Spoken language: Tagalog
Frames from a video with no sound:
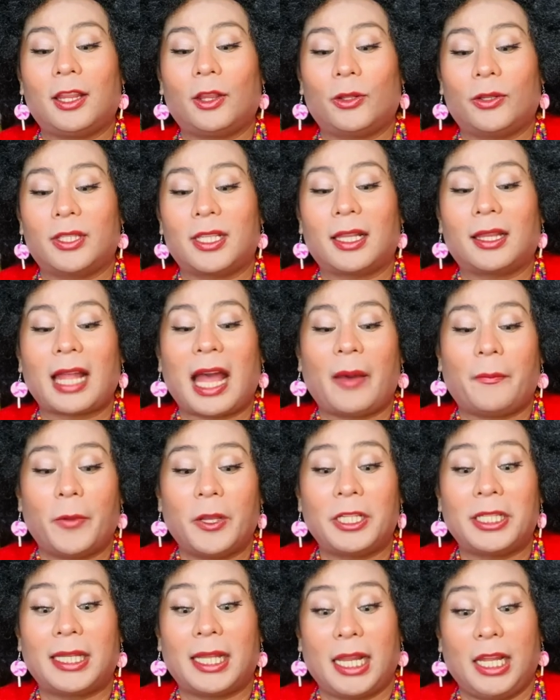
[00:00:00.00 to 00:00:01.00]
nito sa
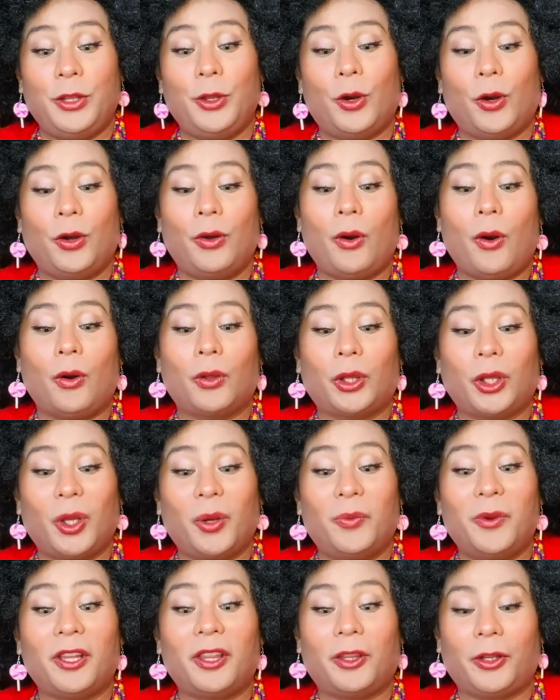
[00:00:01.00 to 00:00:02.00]
tapestry noong
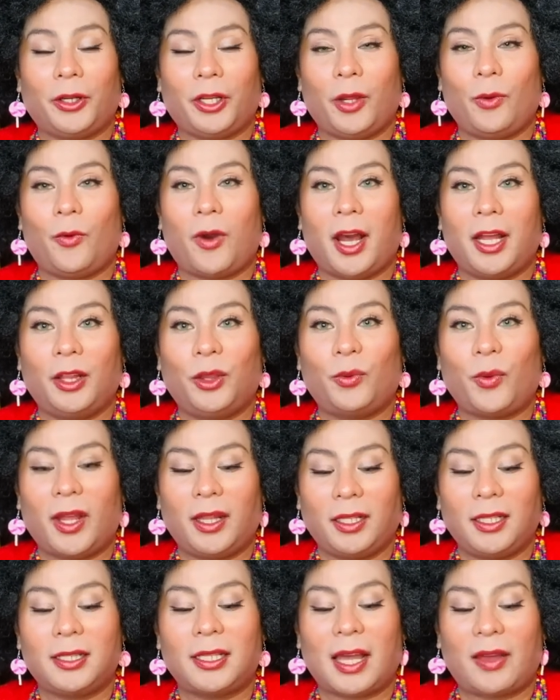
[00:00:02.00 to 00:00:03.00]
October 31,
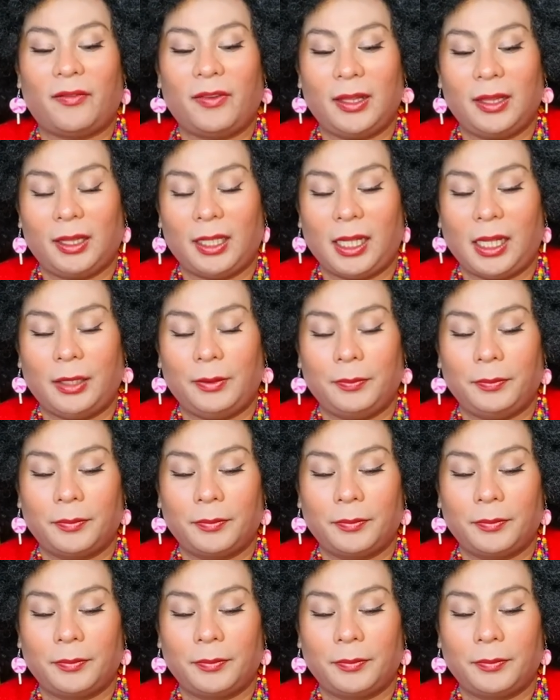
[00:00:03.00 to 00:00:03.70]
2017.